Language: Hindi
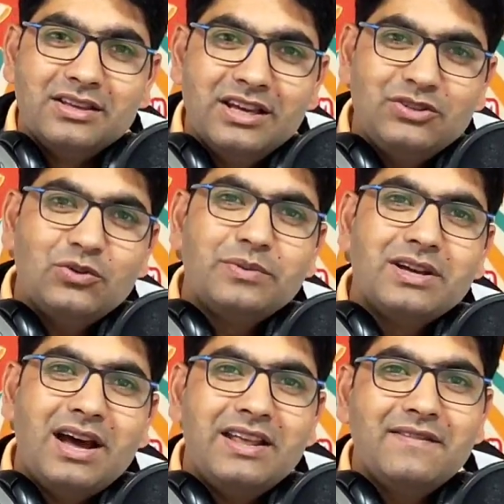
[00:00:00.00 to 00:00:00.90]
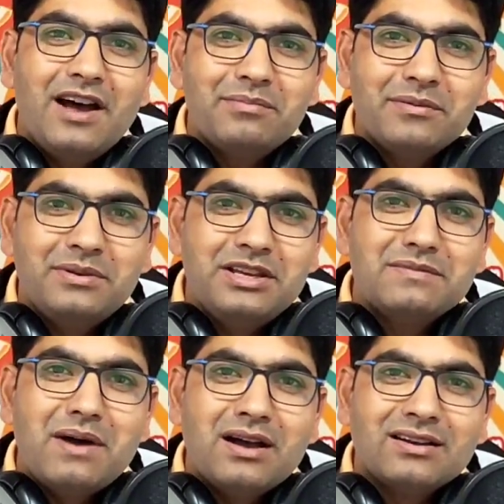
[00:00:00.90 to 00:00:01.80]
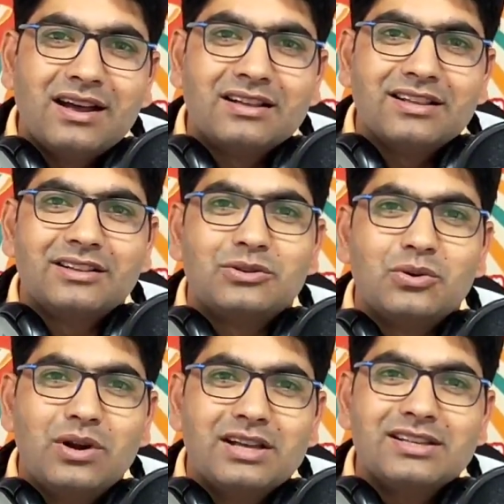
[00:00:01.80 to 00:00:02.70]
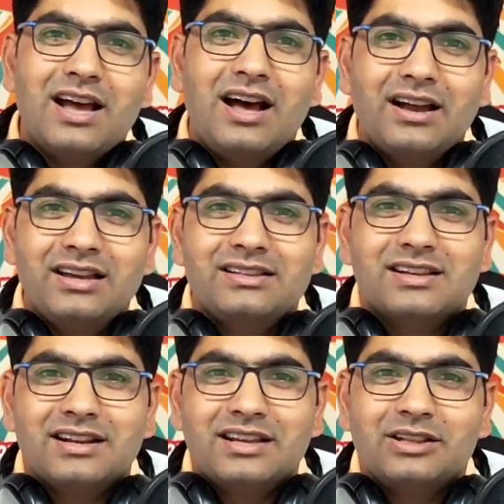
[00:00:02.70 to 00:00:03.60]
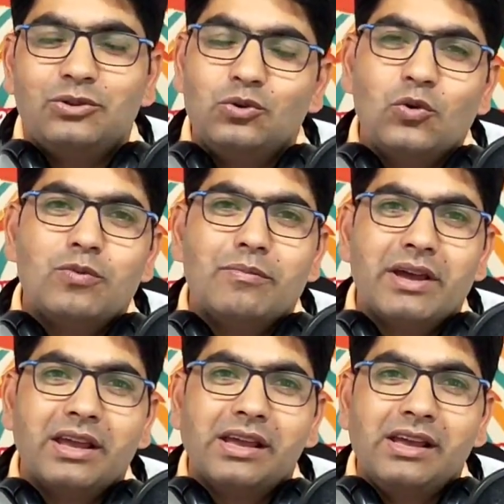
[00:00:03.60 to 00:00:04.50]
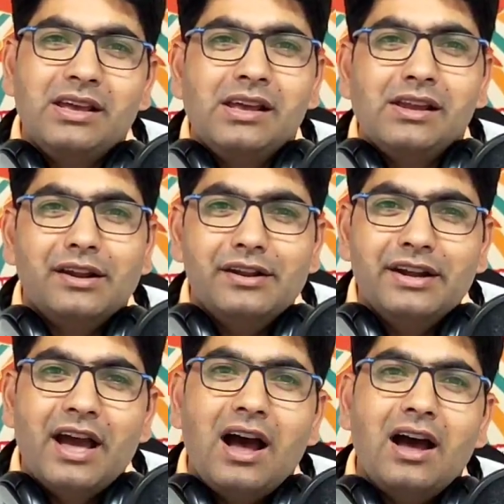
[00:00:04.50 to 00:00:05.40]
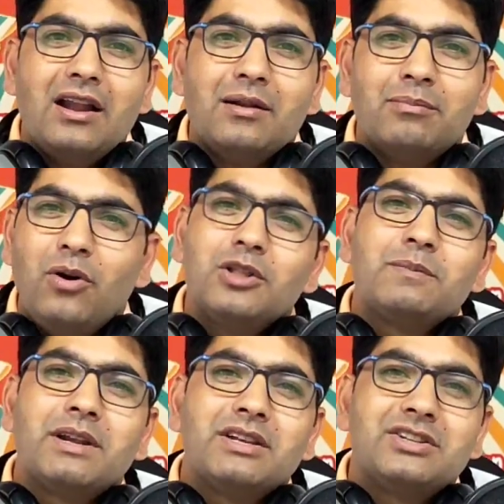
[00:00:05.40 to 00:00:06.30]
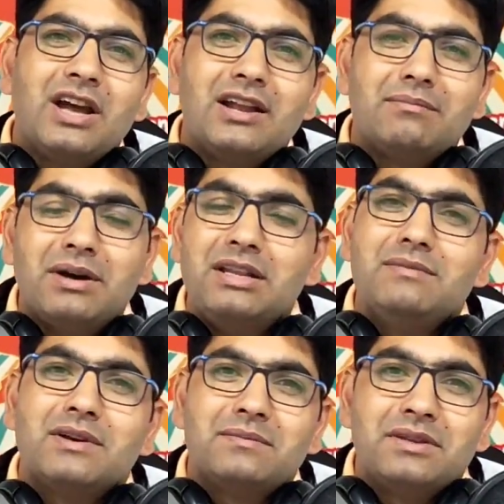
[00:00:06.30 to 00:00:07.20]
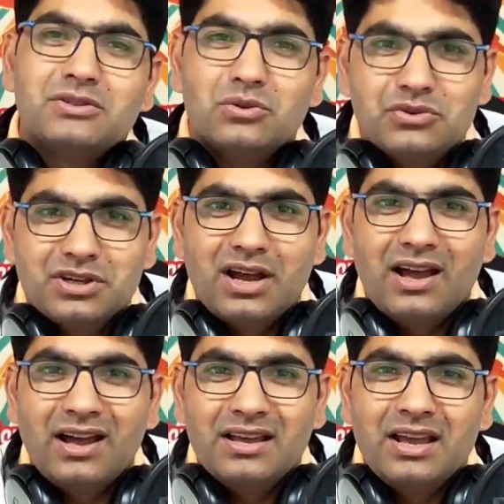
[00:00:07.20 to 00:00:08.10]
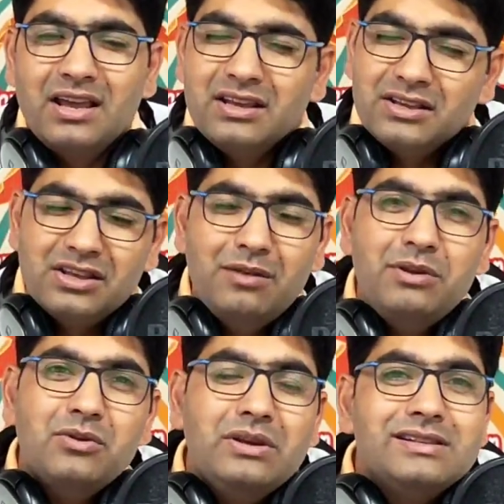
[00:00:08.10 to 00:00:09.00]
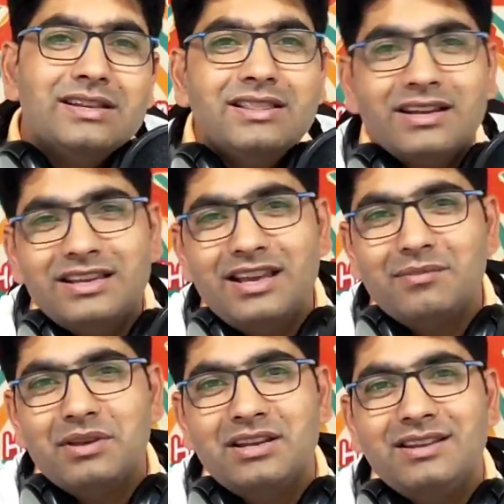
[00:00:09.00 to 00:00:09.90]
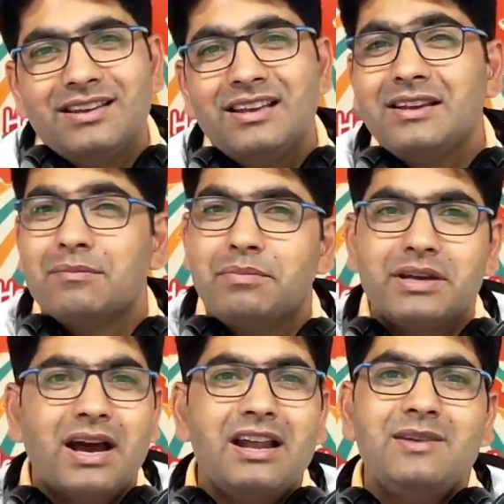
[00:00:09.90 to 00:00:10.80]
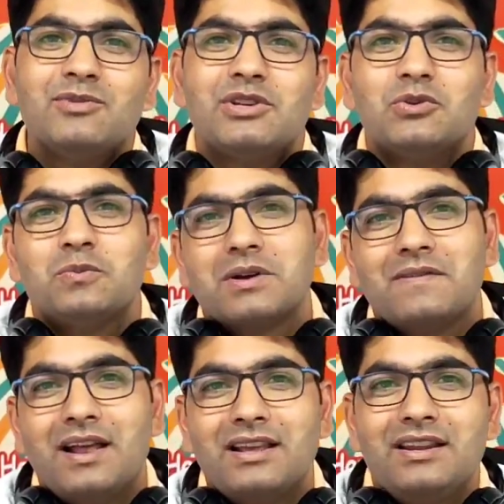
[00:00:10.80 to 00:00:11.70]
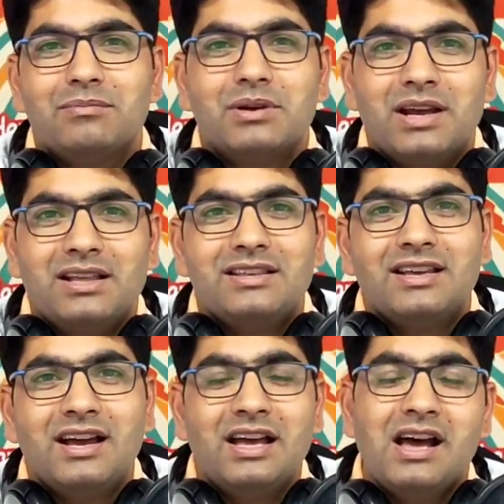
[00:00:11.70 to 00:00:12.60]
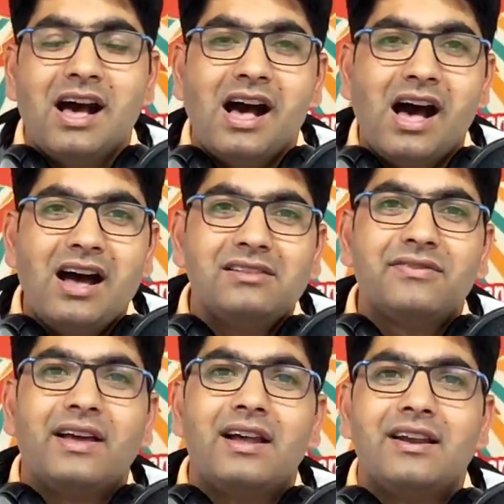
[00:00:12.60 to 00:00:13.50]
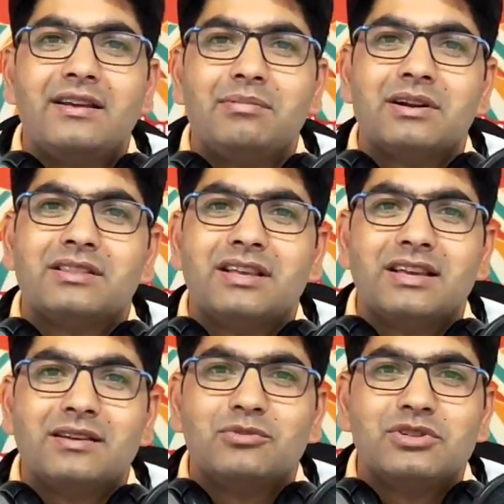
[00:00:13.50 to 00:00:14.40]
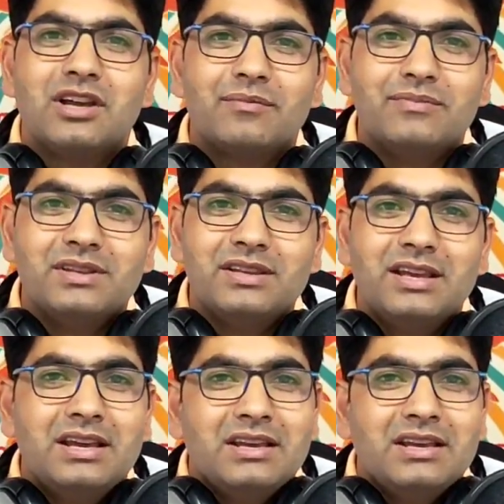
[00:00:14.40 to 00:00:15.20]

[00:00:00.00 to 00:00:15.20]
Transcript: ये जो भिखारी वहां पे भीख मांग रहा था थोड़ा सा आगे चल के धूप में निढाल बहुत परेशान मन ही मन में सोच रहा है ये भी कोई जिंदगी है मेरी एक भिकारी मुझे ऊपर वाले ने बना दिया हाथ फैलाने पड़ते हैं मुझे अपनी